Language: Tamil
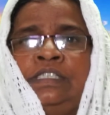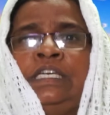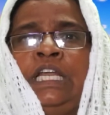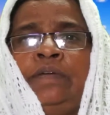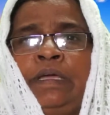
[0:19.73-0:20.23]

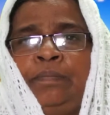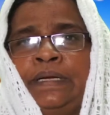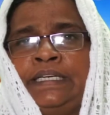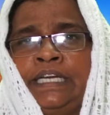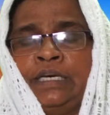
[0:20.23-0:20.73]
சிலுவை
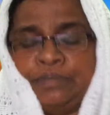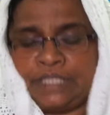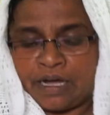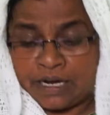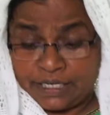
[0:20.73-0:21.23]
பற்றி நாம்
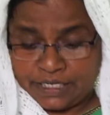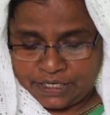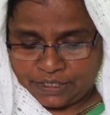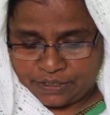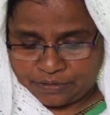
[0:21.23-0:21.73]
தியானிக்க
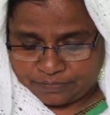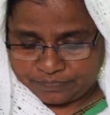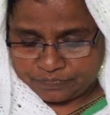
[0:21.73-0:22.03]
இருக்கிறோம்